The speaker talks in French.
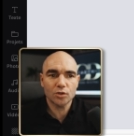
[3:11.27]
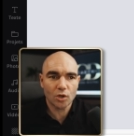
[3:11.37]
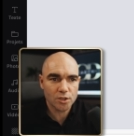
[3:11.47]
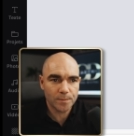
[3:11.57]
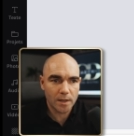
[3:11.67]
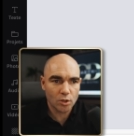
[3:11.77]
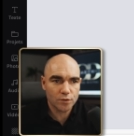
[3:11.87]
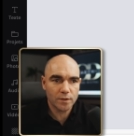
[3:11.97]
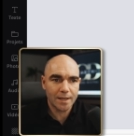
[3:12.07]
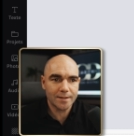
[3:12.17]
transparent.
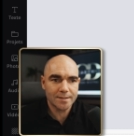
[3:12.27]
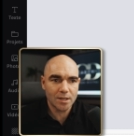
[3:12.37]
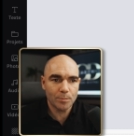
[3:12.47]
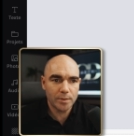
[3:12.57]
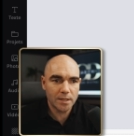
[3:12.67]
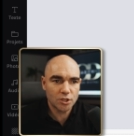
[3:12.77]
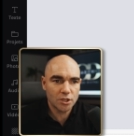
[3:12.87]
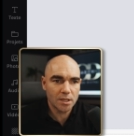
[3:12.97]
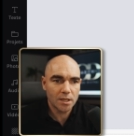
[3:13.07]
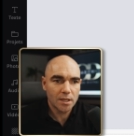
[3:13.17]
Je veux garder ça en
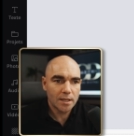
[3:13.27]
PNG.